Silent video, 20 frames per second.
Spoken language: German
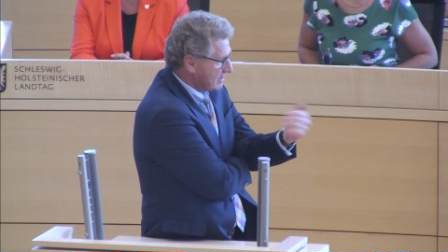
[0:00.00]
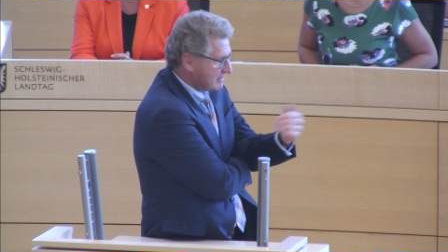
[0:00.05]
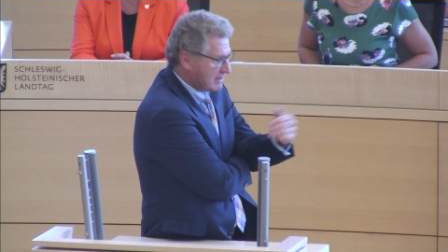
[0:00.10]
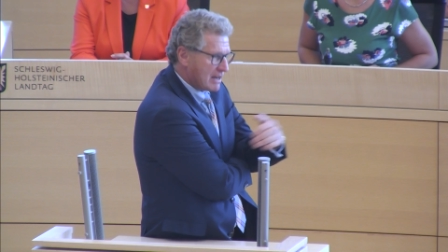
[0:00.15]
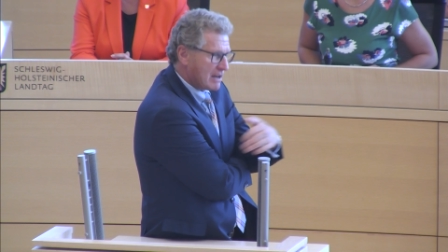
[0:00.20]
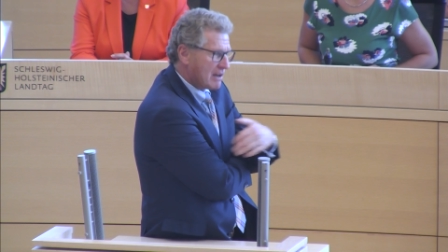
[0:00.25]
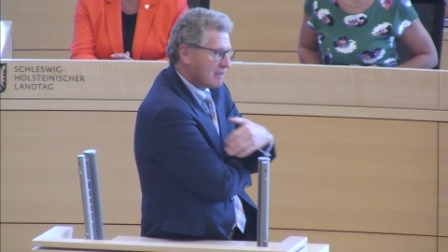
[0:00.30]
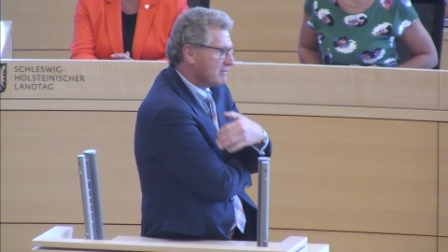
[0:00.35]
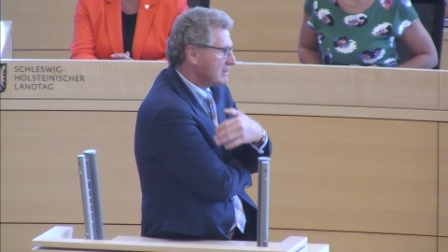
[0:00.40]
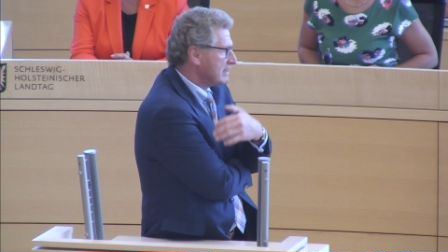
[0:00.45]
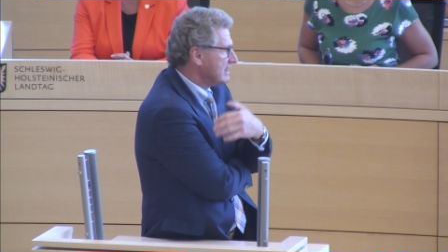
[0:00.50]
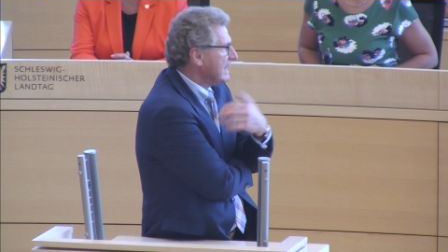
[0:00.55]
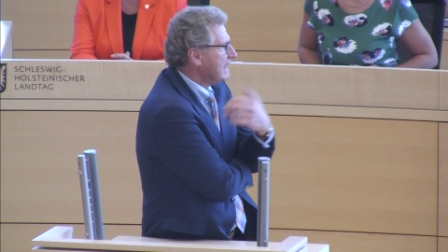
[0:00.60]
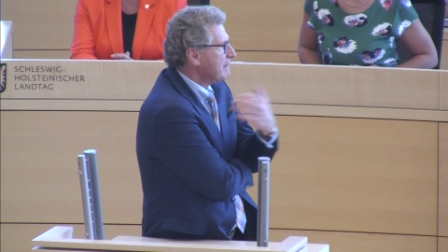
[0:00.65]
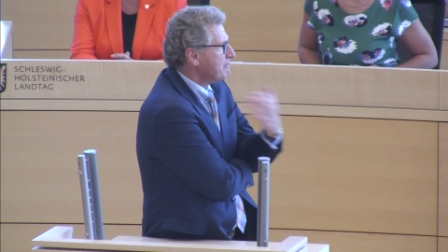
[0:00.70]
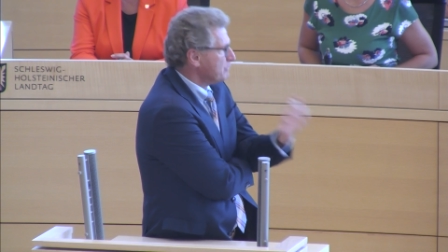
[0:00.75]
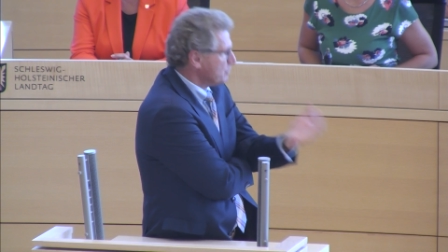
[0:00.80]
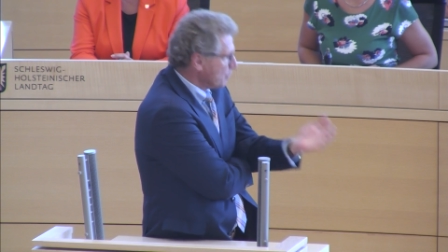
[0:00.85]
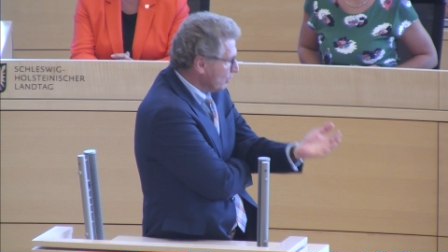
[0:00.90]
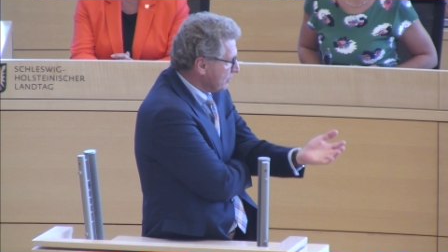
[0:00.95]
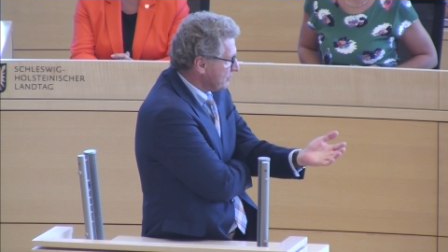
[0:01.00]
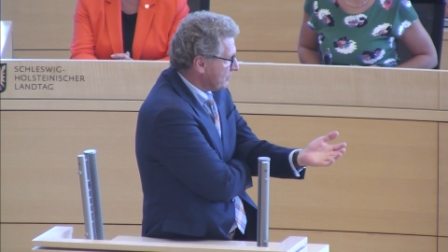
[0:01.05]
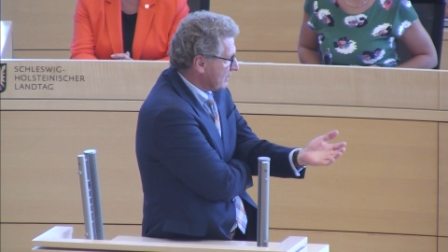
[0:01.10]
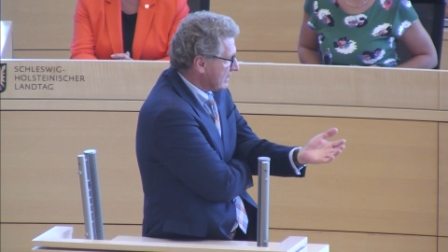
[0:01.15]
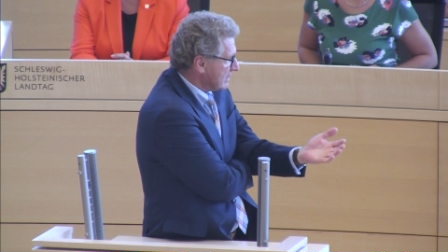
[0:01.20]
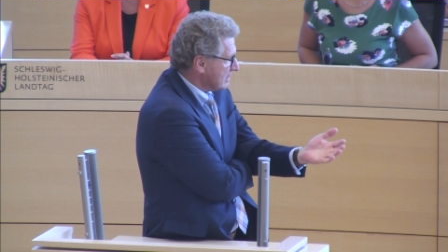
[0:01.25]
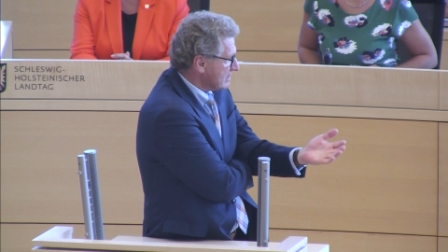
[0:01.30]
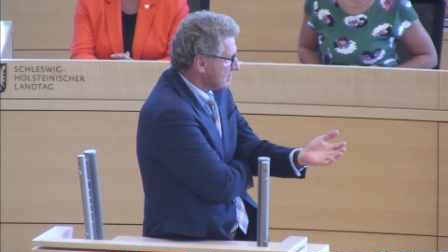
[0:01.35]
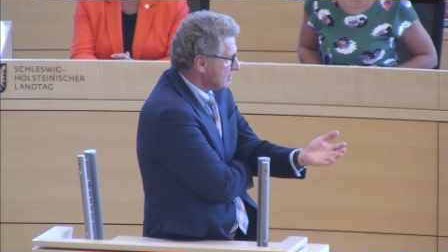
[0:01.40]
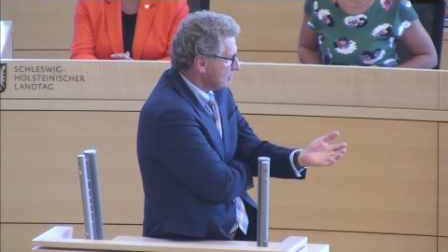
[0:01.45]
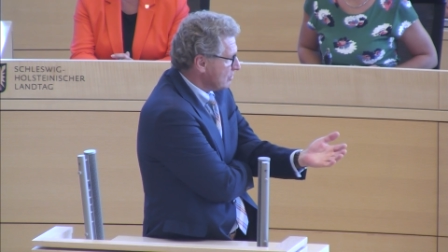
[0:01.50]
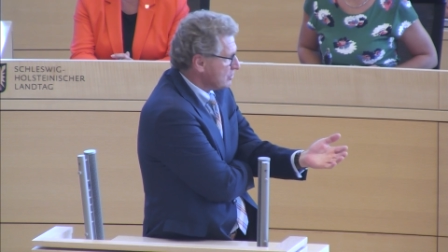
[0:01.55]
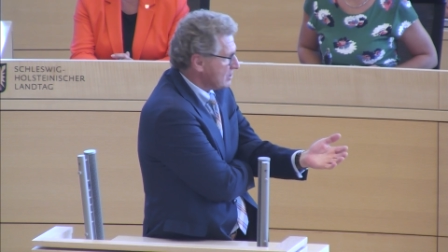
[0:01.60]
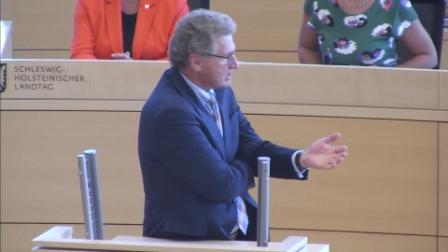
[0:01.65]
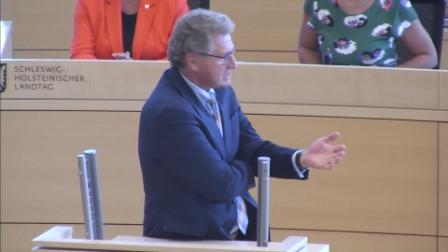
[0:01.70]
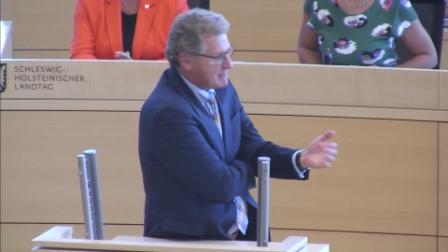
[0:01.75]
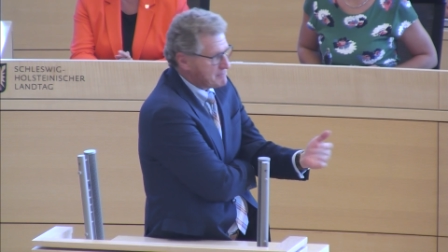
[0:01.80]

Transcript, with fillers: der Stadt eben notwendig.